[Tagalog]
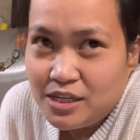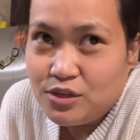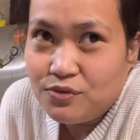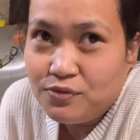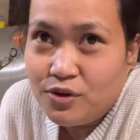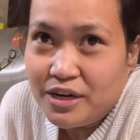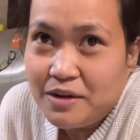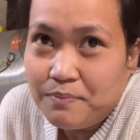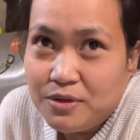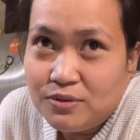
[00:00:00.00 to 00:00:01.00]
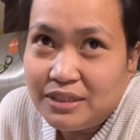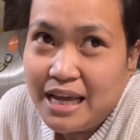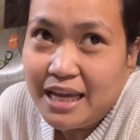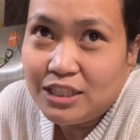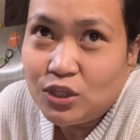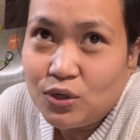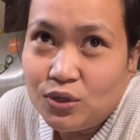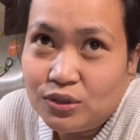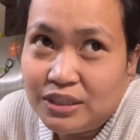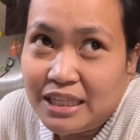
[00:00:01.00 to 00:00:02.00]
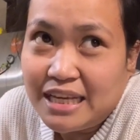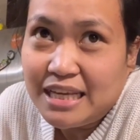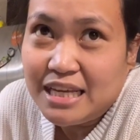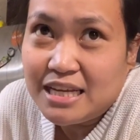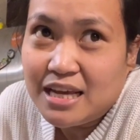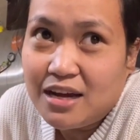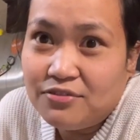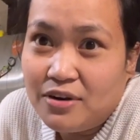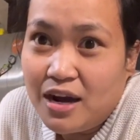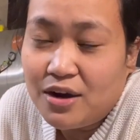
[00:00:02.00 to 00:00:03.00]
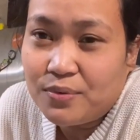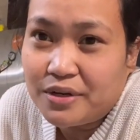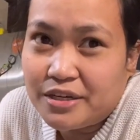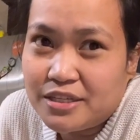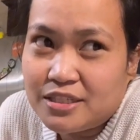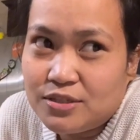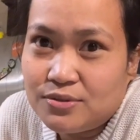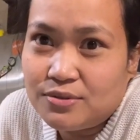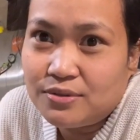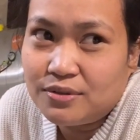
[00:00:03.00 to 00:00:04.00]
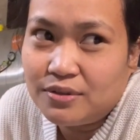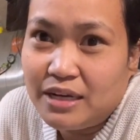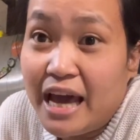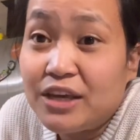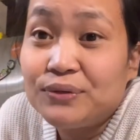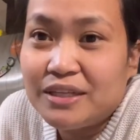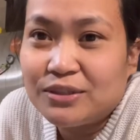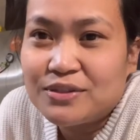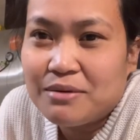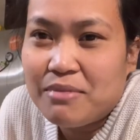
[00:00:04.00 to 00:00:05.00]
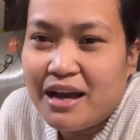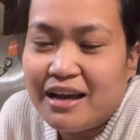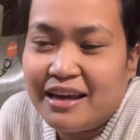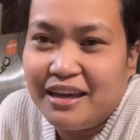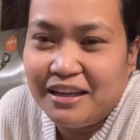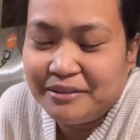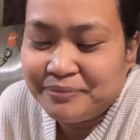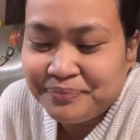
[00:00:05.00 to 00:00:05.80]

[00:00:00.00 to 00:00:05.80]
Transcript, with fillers: Yung Florida ang pinuntahan ko, 3 and a half hours yung layo dito sa bahay.